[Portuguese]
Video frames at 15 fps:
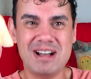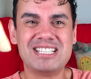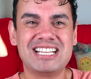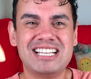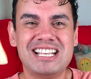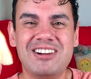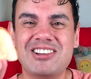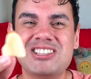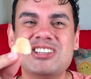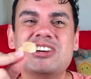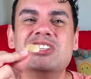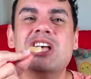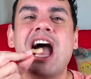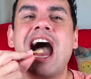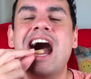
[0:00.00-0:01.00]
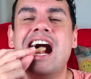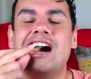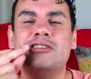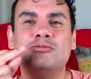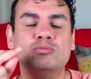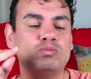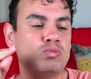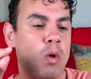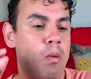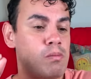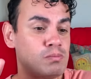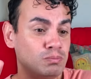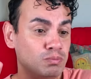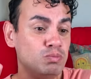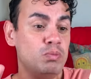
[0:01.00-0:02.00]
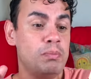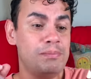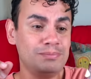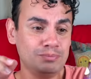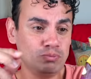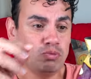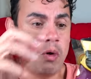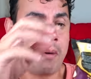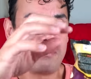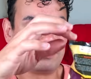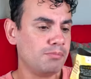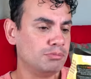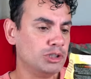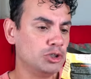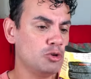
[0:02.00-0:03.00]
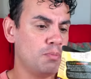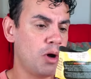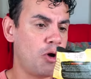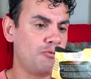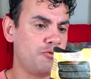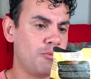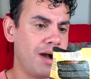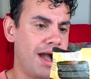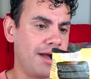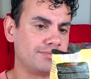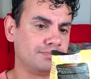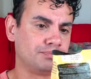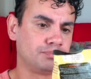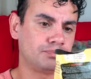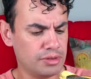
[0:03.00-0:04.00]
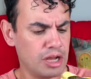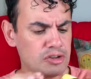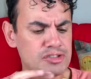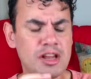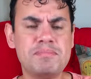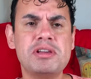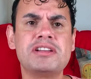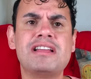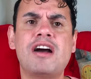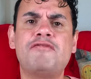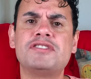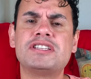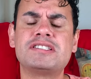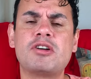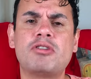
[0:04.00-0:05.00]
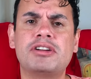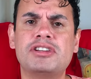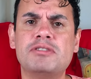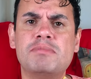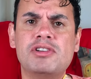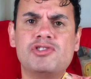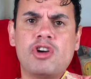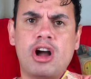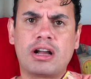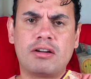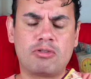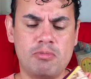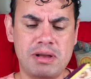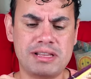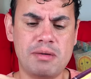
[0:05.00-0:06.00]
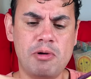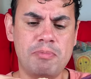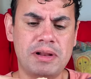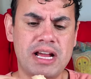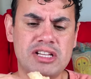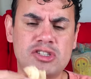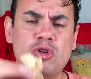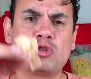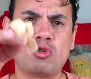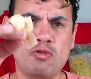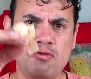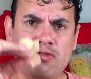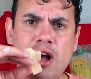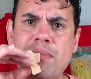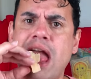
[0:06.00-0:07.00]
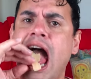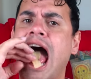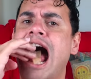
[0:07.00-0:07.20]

Mas isso aqui tá gostoso. Hum, muito bom, fubá. Não sabia que dava pra fazer salgadinho de mandioca. Vou até um pedaço que eu tô com fome.